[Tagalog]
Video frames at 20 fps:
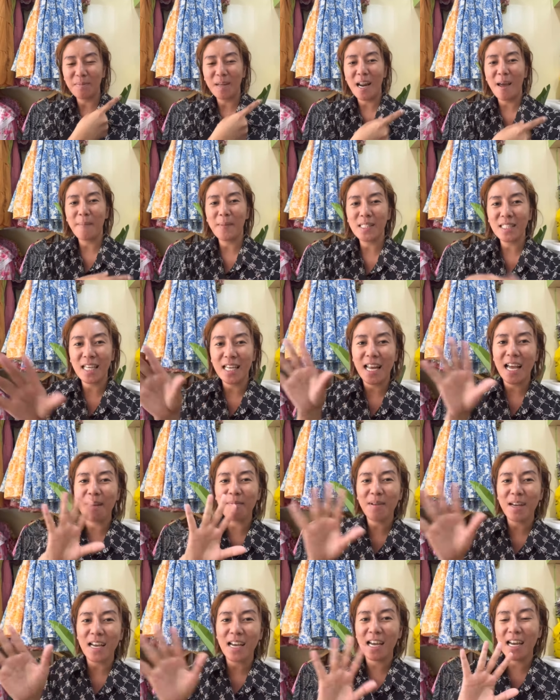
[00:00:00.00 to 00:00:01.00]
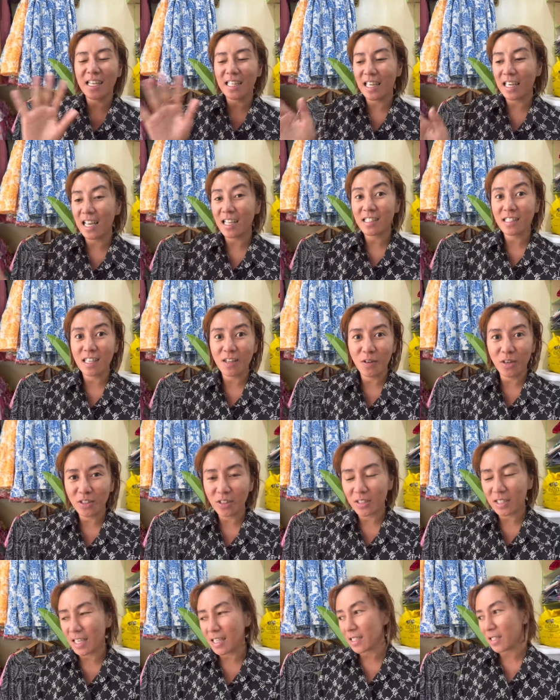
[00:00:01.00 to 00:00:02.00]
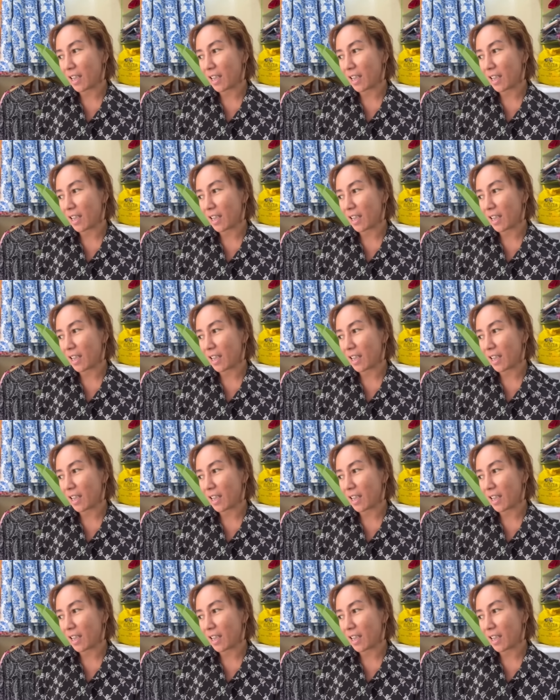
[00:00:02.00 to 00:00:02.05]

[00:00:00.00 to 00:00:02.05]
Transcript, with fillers: Maraming salamat and I'll see you on today's